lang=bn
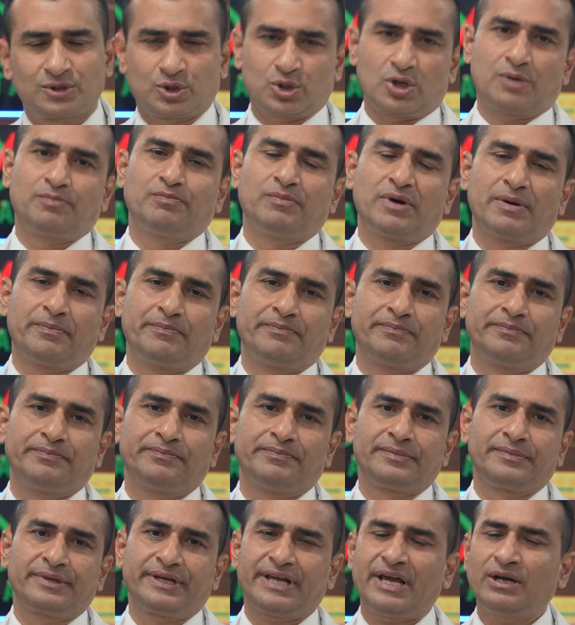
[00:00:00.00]
সম্ভব
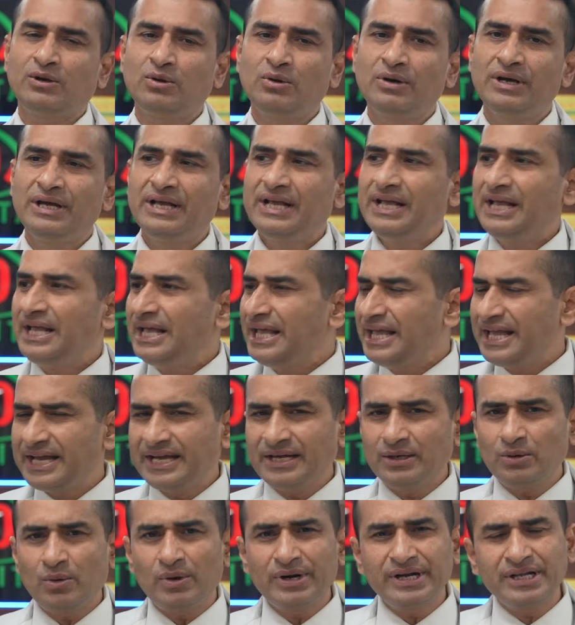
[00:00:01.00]
কেন
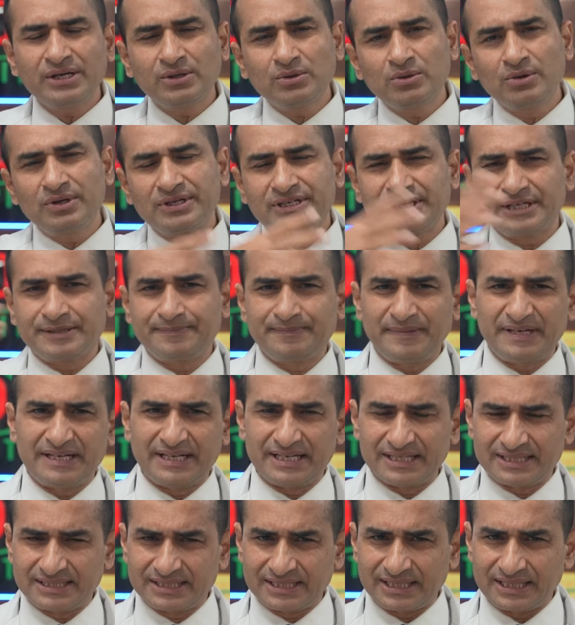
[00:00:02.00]
এখানে অনেকগুলো ট্রিটমেন্ট
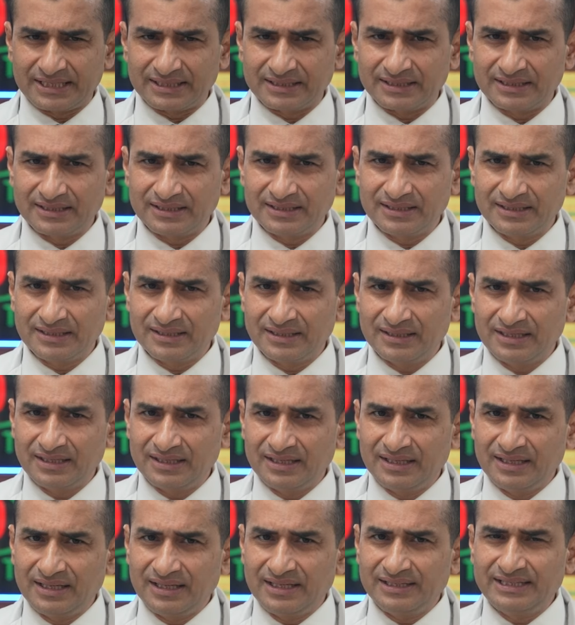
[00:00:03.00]
নিচ্ছেন
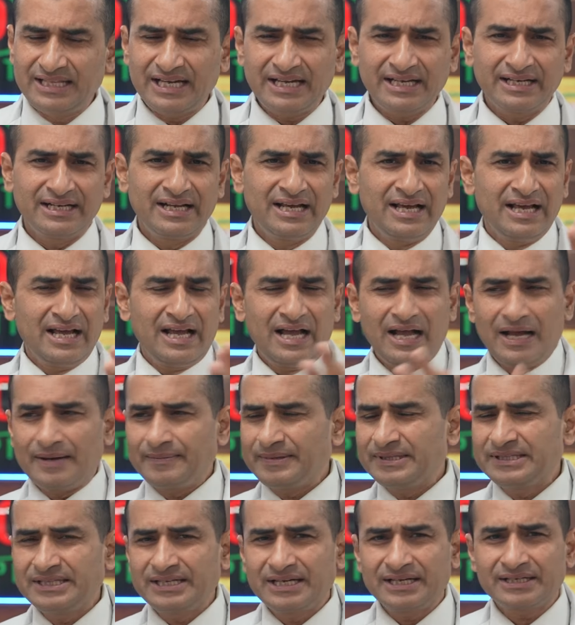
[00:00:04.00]
দেখেন
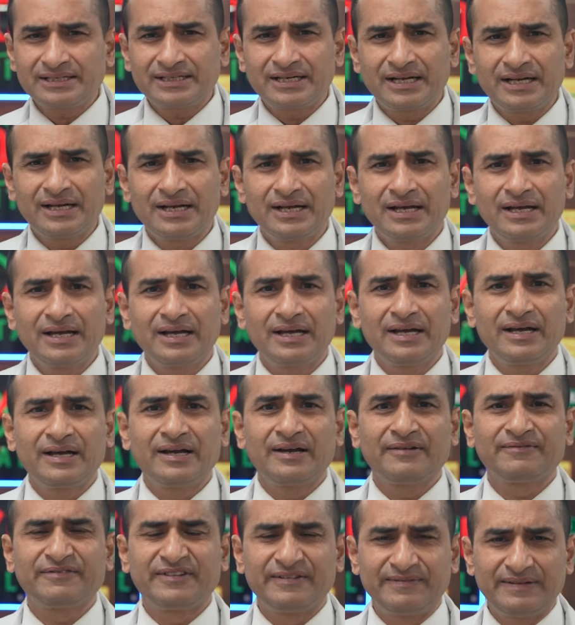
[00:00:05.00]
আমাদের একটা
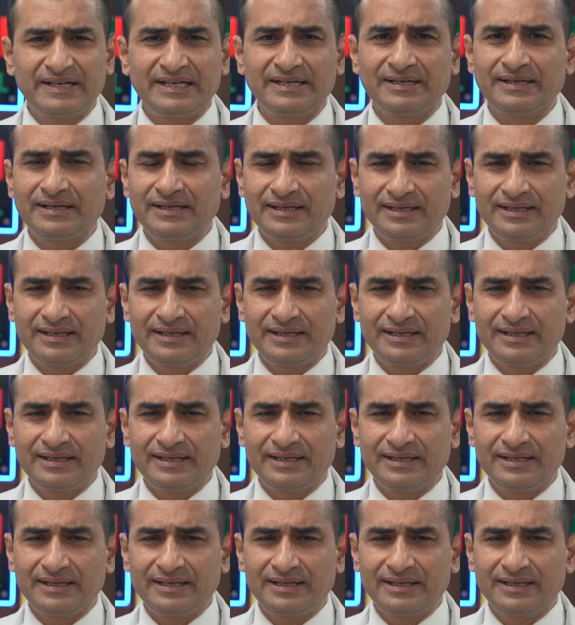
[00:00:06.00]
ফিমেল